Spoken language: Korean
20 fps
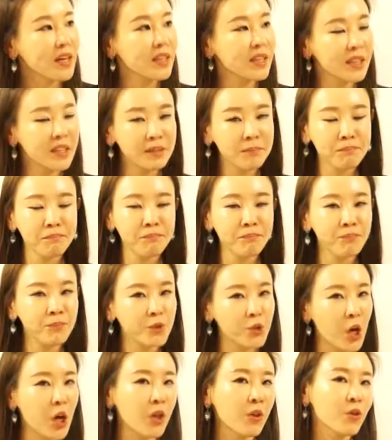음,
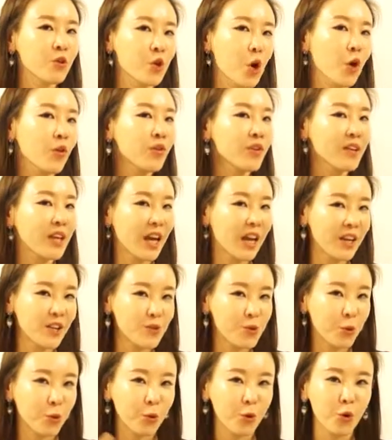전, 전
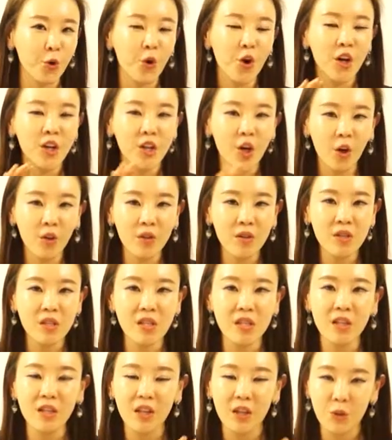개인적으로
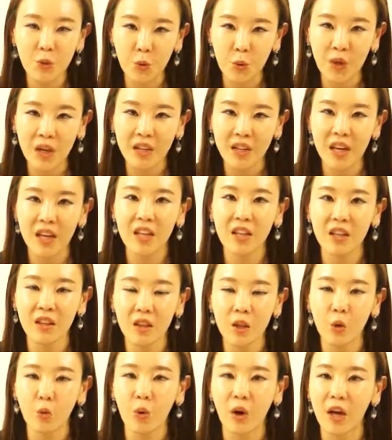현지 레스토랑에
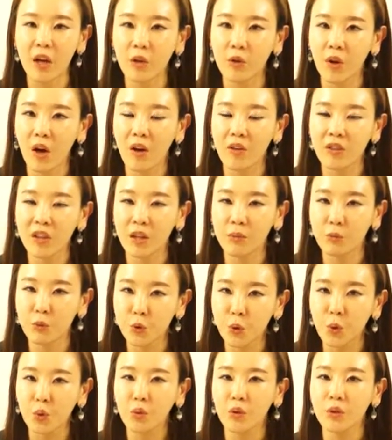있는 웨이터한테
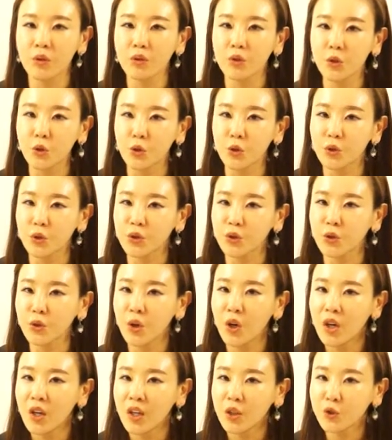무조건적으로
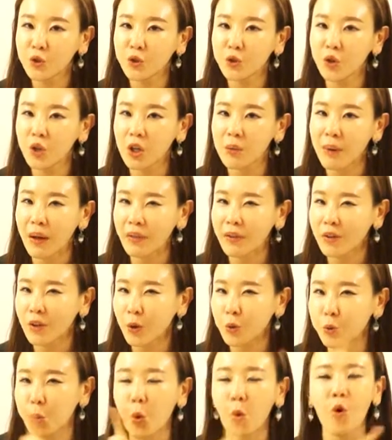추천을
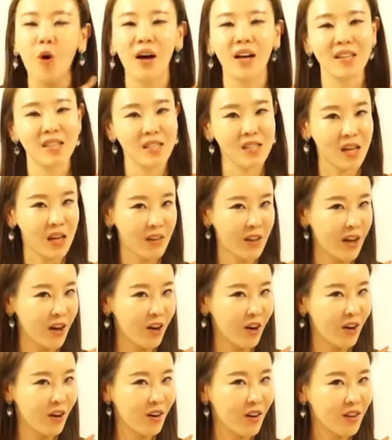받는다고 좋은 것 같진 않아요.
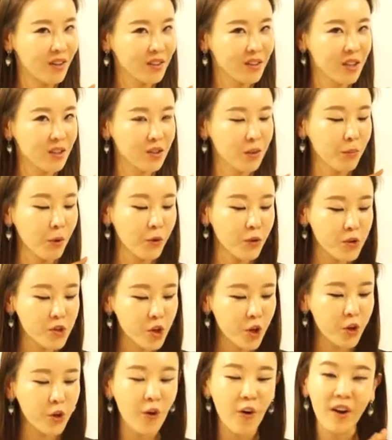그래서
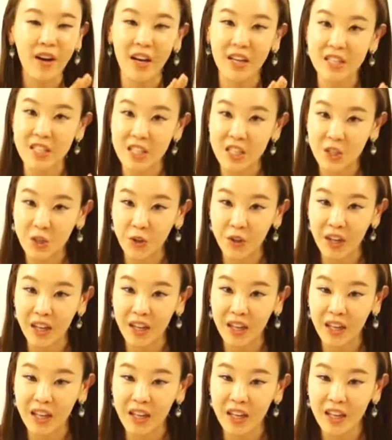먼저 여행 가시기
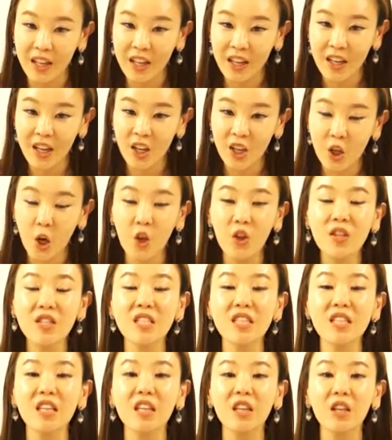전에
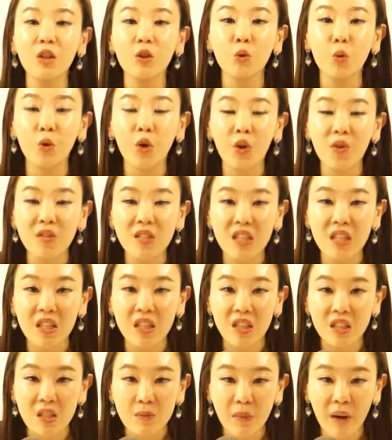현지인도
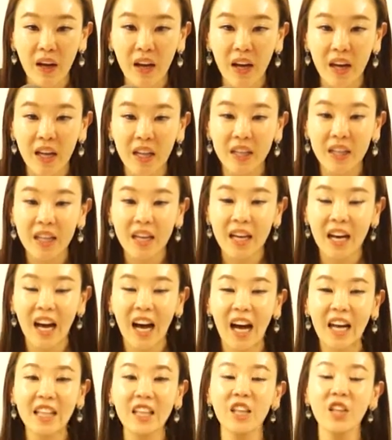현지인이지만
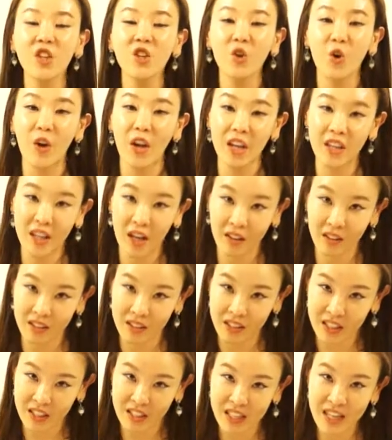한인
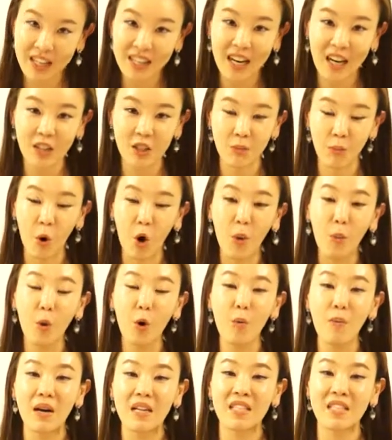여행객들이 가서
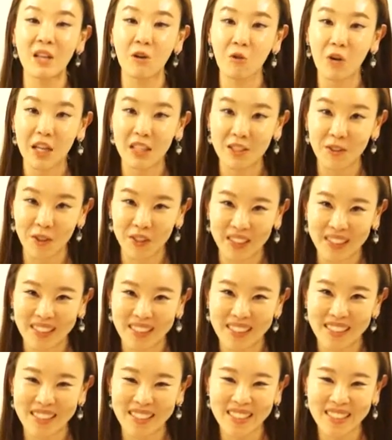먹어보고 맛있다고 하는 것을